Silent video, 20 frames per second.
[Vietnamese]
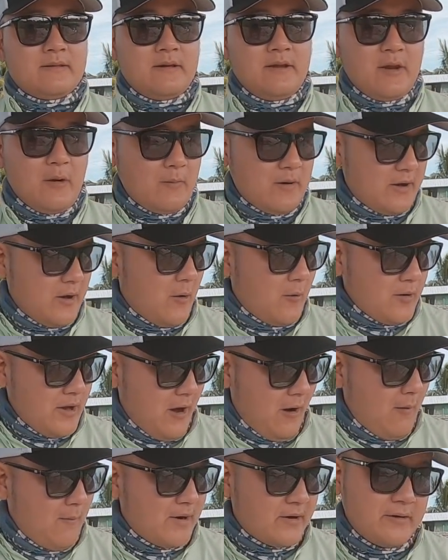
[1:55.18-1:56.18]
nói chung là đồ
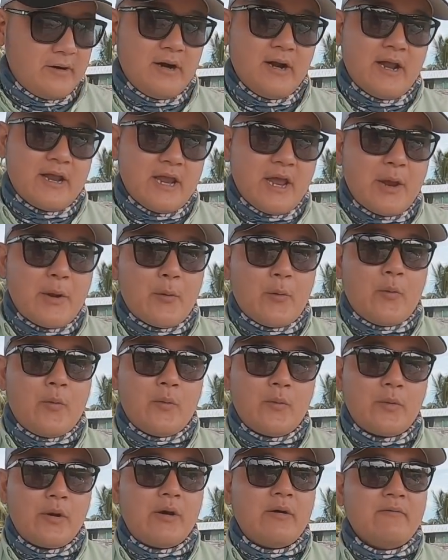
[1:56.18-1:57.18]
nhỏ mình có rất là nhiều
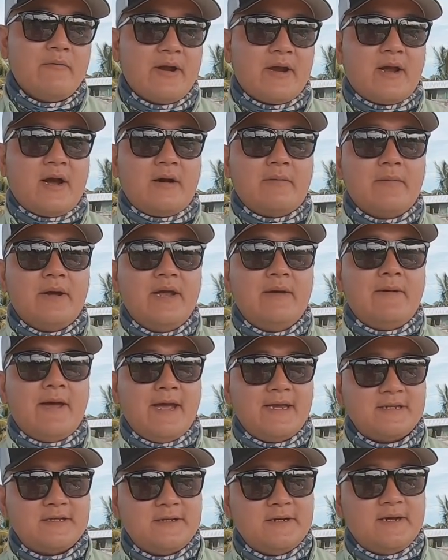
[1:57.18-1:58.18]
nói về cần
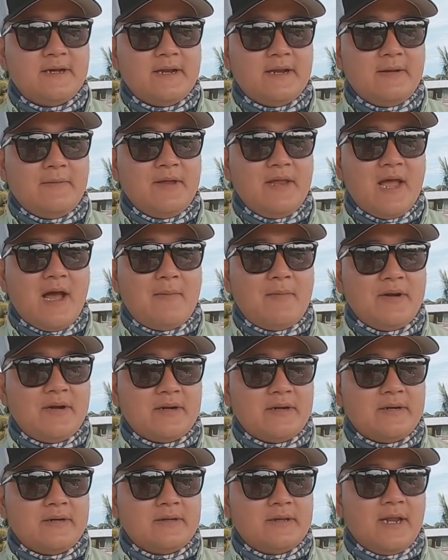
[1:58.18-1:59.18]
BFS thì bây giờ
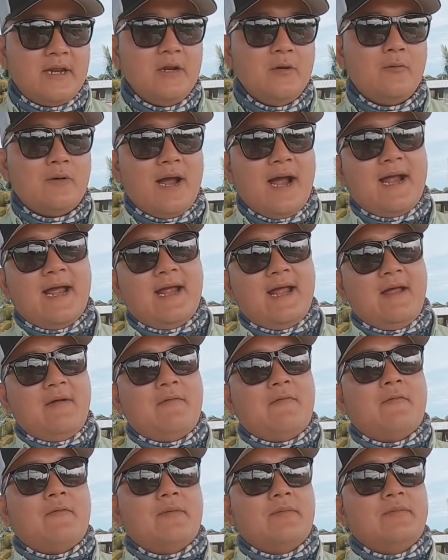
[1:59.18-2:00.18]
mình tính luôn cả cái
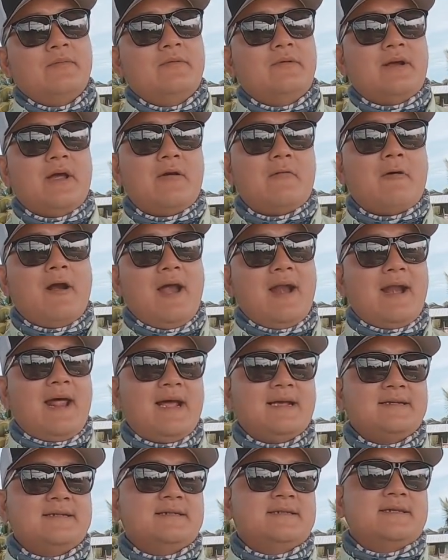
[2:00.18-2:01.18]
cây cây rare
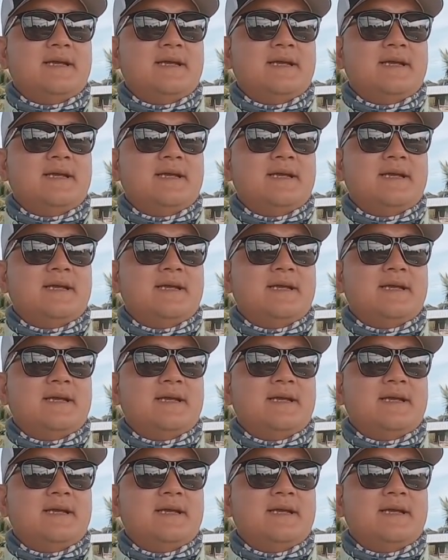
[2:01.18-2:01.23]
này